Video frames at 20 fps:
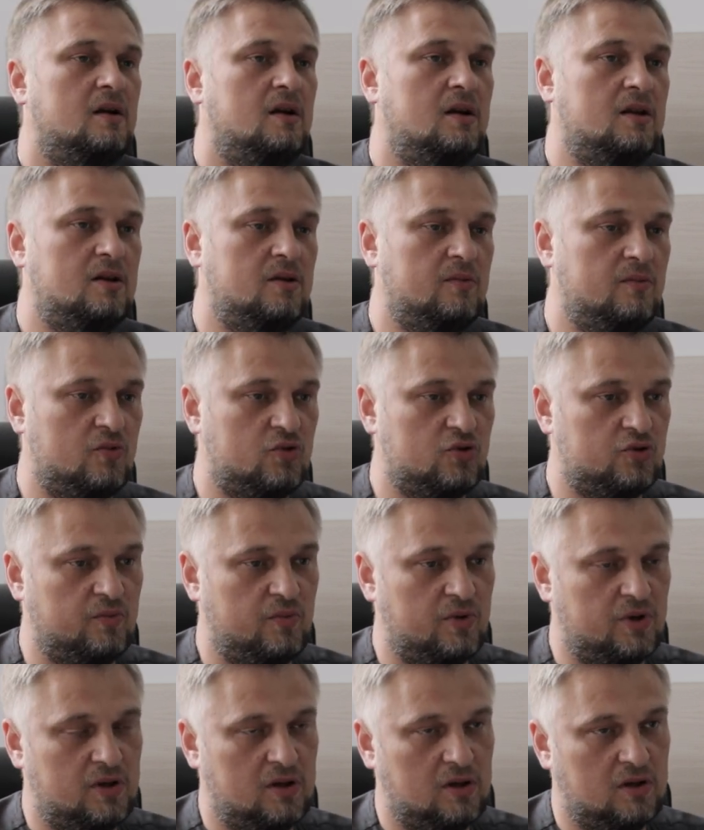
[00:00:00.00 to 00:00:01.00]
Это может
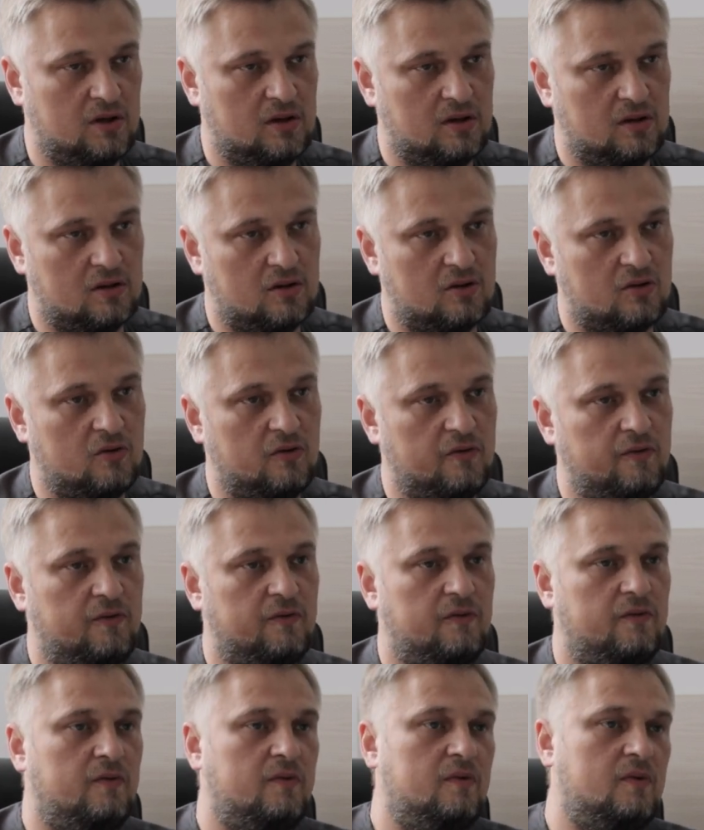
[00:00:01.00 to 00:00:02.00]
быть и кровь,
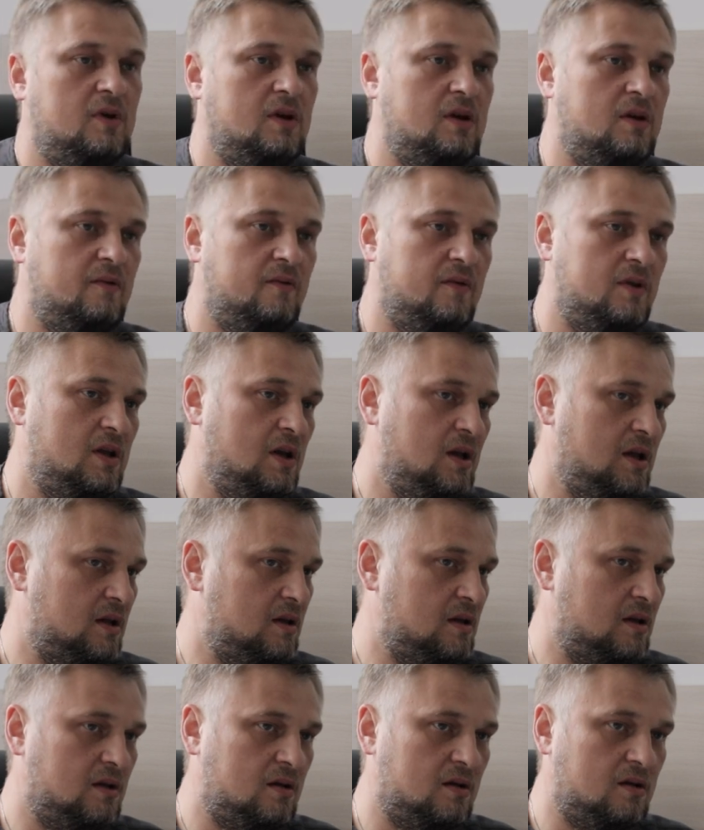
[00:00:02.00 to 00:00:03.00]
и
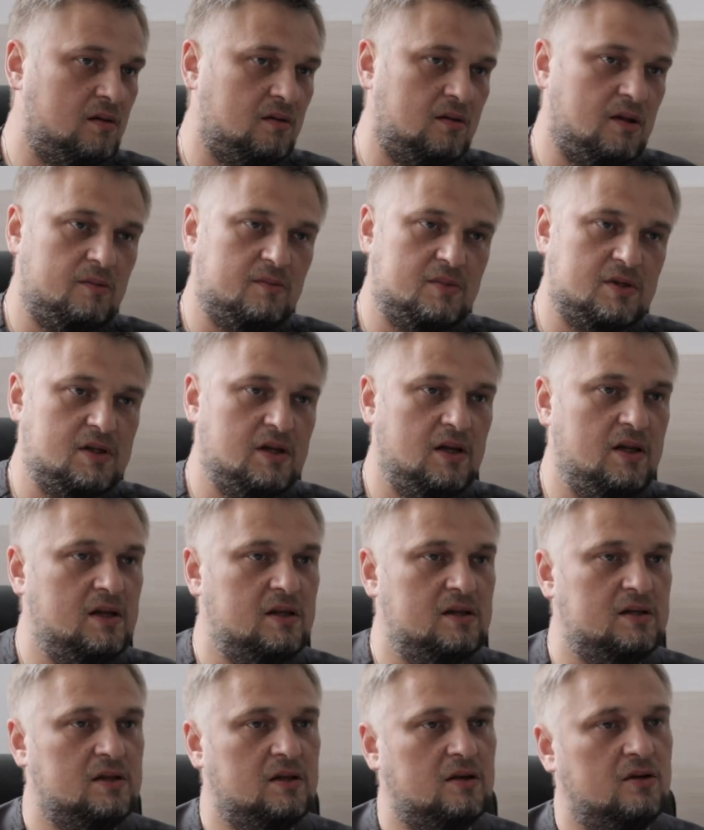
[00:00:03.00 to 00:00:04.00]
выделение там,
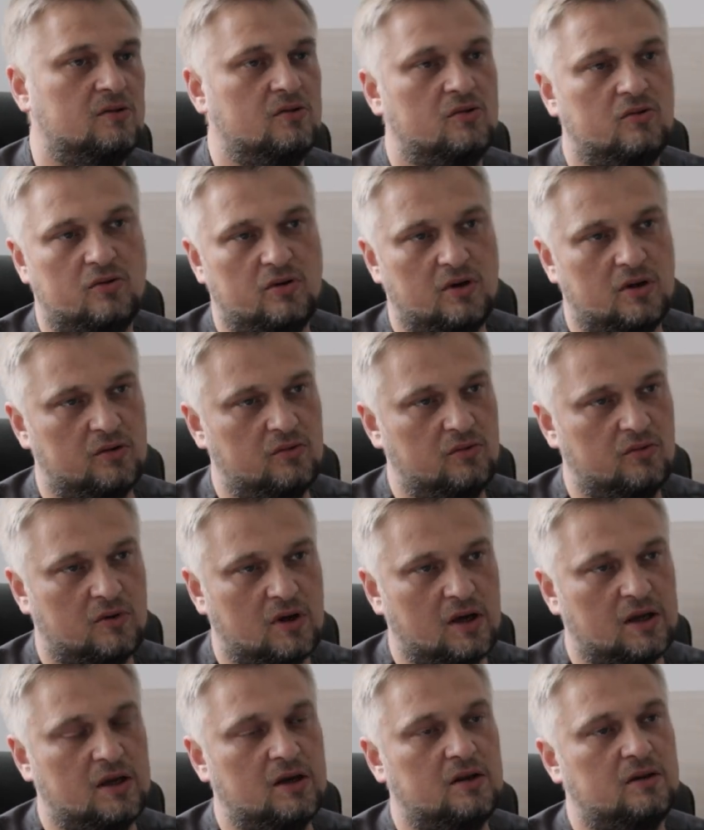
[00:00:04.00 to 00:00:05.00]
слизи, гноя, ну
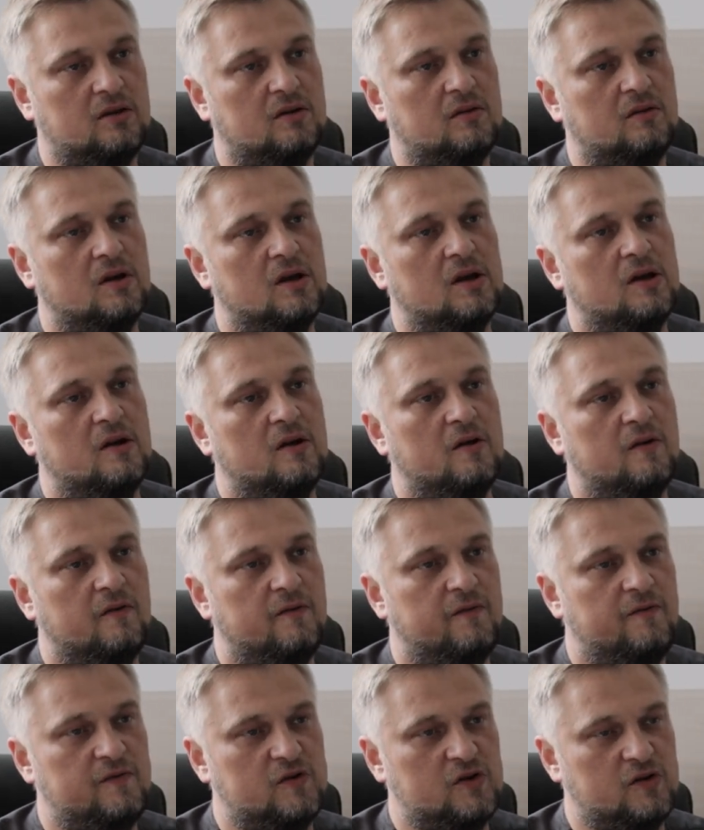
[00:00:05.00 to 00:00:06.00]
каких-то
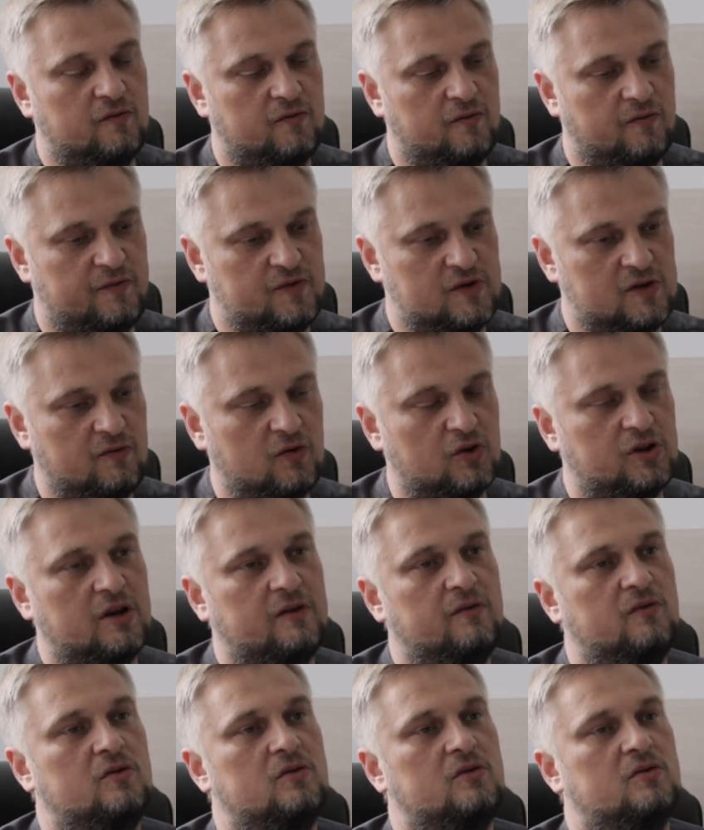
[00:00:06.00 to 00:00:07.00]
всего, всего
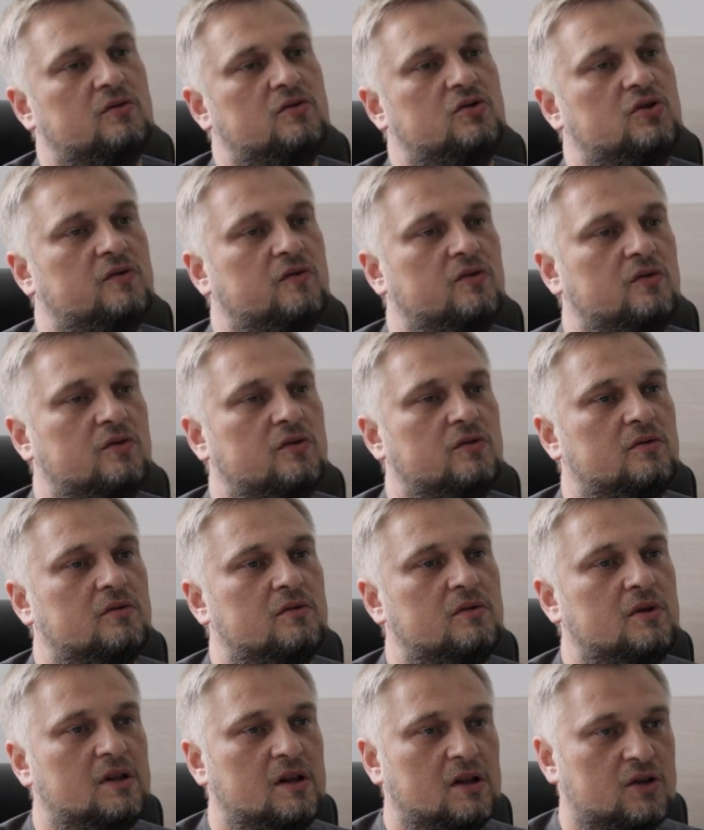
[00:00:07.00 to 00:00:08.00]
того, чего
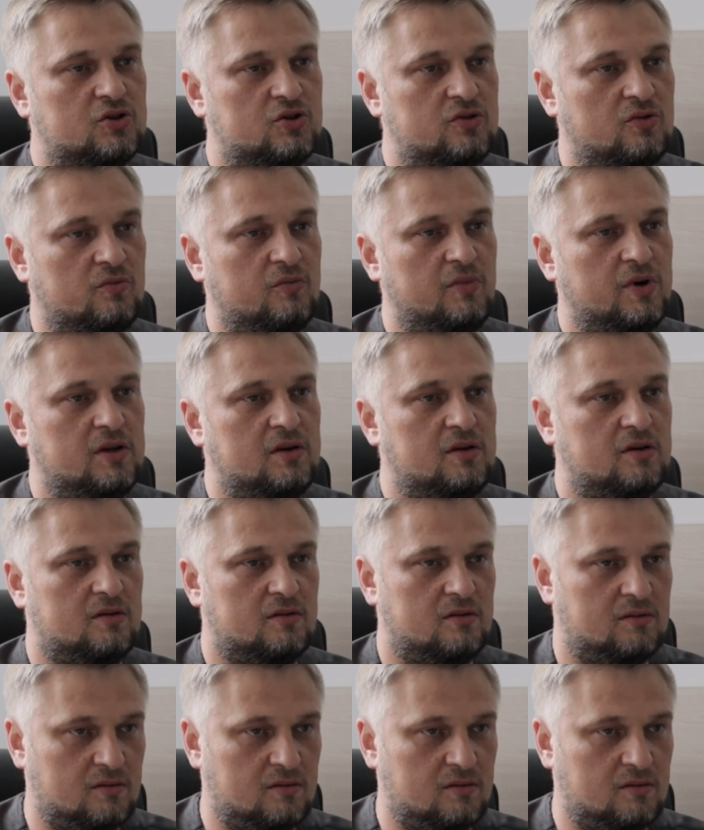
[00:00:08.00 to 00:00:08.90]
не должно быть,